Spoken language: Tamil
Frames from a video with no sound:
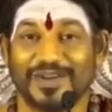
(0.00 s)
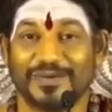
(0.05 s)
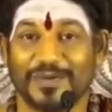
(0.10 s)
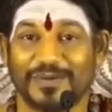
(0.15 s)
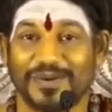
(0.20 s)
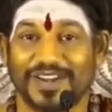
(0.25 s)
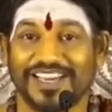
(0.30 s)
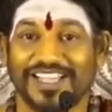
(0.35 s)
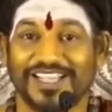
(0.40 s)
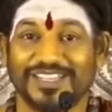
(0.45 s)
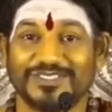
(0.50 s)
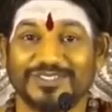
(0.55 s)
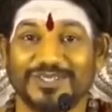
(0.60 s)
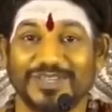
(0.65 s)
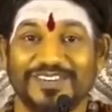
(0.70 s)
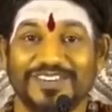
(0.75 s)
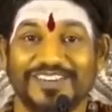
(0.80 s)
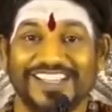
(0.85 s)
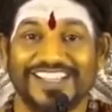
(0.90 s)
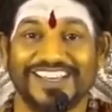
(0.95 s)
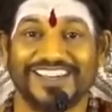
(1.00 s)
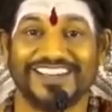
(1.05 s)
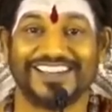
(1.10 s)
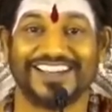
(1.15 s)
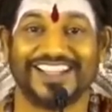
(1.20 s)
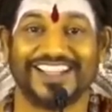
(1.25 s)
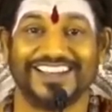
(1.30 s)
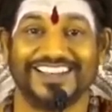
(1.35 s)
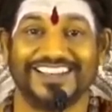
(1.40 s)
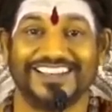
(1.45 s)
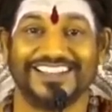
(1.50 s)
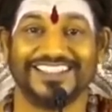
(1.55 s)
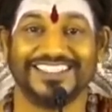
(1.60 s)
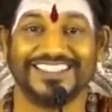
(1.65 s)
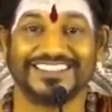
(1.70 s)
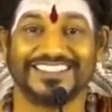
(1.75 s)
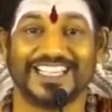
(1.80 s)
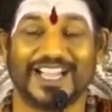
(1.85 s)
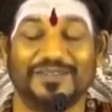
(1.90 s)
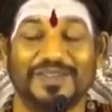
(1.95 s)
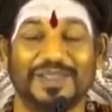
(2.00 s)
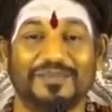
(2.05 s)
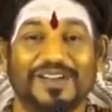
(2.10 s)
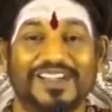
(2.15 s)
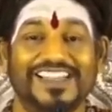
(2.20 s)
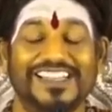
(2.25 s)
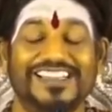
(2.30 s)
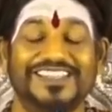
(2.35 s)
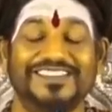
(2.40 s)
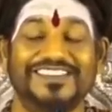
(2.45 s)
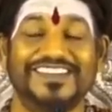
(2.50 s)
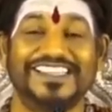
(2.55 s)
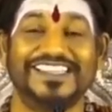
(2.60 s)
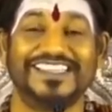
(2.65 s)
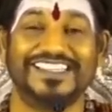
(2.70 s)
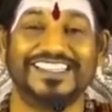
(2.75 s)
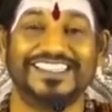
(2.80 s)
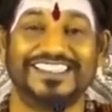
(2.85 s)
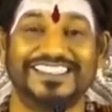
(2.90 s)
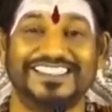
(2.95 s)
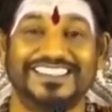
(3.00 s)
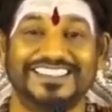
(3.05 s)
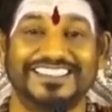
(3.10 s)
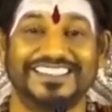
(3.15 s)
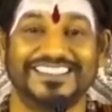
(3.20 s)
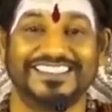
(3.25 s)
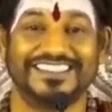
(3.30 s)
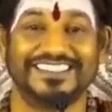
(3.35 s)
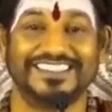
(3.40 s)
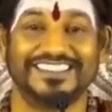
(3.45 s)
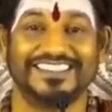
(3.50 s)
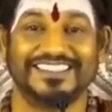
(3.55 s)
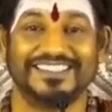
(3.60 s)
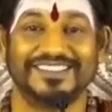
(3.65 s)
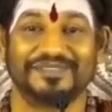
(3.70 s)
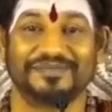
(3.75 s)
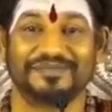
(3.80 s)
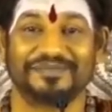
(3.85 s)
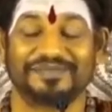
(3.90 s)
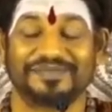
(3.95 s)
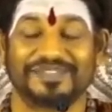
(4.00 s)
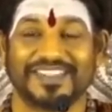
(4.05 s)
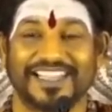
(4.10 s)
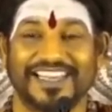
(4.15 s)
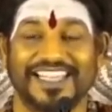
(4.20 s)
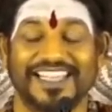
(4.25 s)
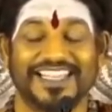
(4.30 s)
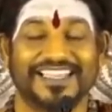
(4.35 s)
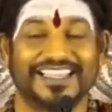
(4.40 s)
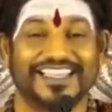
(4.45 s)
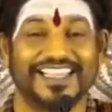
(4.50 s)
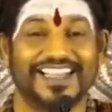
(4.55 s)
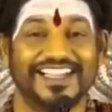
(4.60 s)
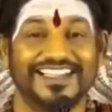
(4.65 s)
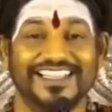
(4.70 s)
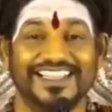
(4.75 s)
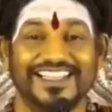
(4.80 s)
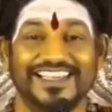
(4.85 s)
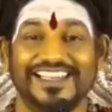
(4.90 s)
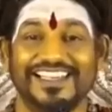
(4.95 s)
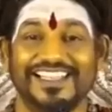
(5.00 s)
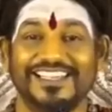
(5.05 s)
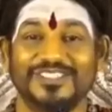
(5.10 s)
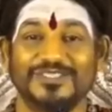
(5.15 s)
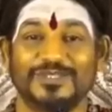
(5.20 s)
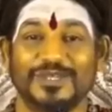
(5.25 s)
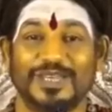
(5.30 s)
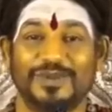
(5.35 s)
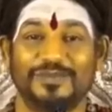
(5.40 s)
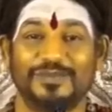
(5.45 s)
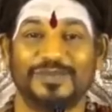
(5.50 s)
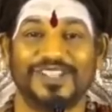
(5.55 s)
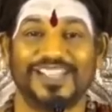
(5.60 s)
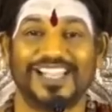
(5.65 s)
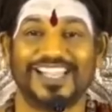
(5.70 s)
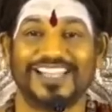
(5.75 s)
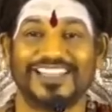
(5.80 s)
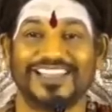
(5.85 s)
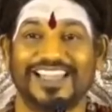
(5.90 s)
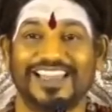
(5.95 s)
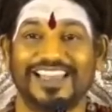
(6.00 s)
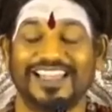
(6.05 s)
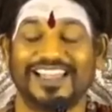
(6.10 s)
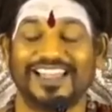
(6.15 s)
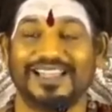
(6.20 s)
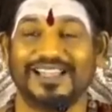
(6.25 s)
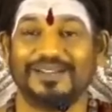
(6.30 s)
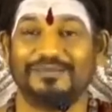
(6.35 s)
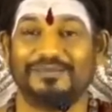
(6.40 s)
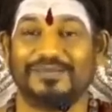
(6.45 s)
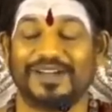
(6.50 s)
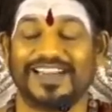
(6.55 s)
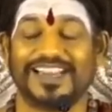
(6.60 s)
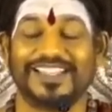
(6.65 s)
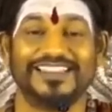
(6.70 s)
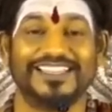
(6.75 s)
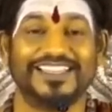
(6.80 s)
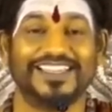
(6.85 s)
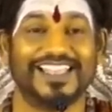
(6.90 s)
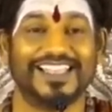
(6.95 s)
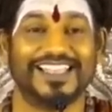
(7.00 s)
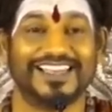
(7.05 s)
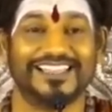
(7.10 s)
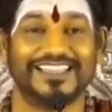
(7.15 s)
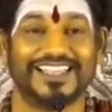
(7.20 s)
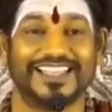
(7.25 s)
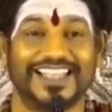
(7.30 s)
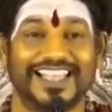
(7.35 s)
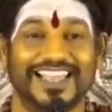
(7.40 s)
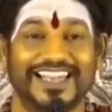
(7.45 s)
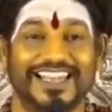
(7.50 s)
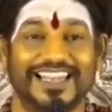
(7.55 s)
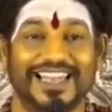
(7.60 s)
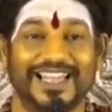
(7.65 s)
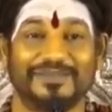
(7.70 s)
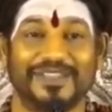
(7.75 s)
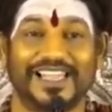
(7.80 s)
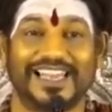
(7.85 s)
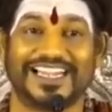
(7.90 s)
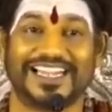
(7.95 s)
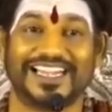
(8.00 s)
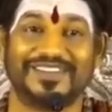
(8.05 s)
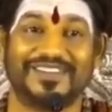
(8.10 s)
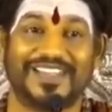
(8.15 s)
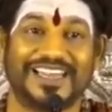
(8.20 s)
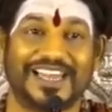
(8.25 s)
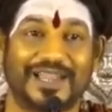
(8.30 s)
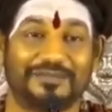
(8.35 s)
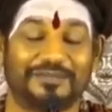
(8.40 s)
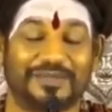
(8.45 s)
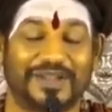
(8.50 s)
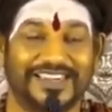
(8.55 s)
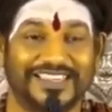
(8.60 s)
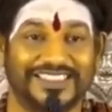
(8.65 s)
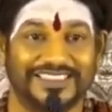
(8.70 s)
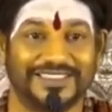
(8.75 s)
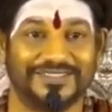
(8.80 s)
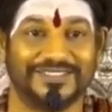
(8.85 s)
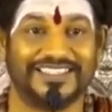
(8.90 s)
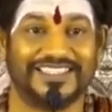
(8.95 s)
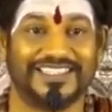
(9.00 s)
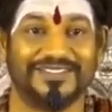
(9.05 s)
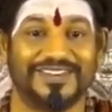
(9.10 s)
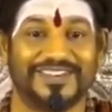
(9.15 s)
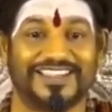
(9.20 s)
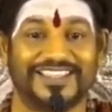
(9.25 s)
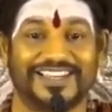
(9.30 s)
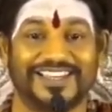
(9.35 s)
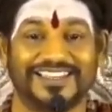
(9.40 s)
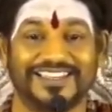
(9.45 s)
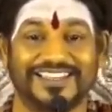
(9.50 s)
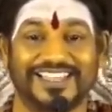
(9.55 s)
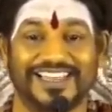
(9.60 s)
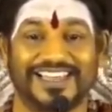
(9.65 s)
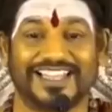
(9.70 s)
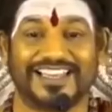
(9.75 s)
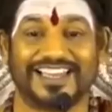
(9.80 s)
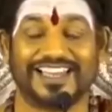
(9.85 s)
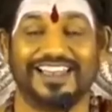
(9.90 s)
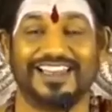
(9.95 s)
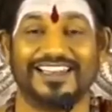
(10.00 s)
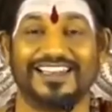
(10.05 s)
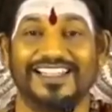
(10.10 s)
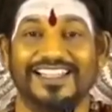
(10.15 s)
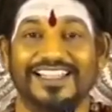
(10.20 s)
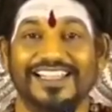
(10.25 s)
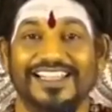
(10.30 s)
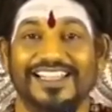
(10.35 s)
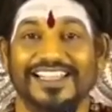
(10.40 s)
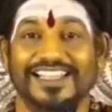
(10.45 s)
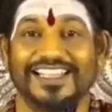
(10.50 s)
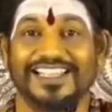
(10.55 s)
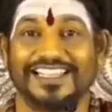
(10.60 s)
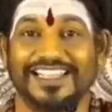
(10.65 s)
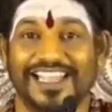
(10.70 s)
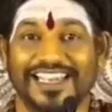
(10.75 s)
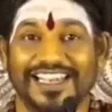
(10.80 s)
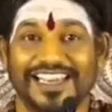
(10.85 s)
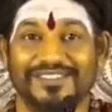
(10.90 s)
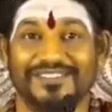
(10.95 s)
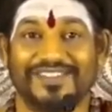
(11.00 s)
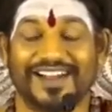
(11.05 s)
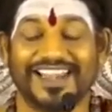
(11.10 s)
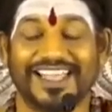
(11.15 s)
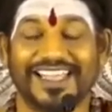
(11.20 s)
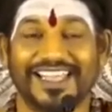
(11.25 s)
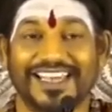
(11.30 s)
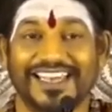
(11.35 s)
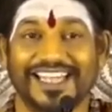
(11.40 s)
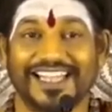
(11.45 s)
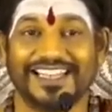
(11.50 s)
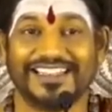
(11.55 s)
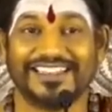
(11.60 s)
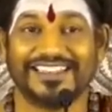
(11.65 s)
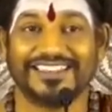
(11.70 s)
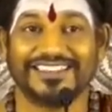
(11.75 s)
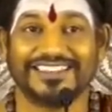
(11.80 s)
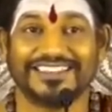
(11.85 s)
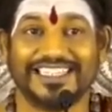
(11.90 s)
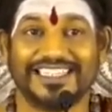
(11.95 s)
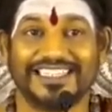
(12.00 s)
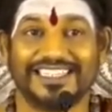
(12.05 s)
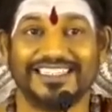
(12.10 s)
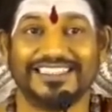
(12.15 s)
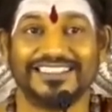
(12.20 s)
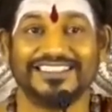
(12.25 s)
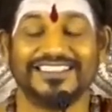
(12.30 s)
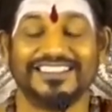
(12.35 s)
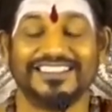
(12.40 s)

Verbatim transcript: அவன் உடனே சொல்லிவிடுகின்றான் சாமி மன்னித்து விடுங்கள் நீங்க கேட்டு இல்லைன்னு சொல்ல முடியாதனால மரத்திலே இருந்ததையெல்லாம் ஏற்கனவே நான் பறித்து விட்டு அதனால் எலி வலையிலே சென்று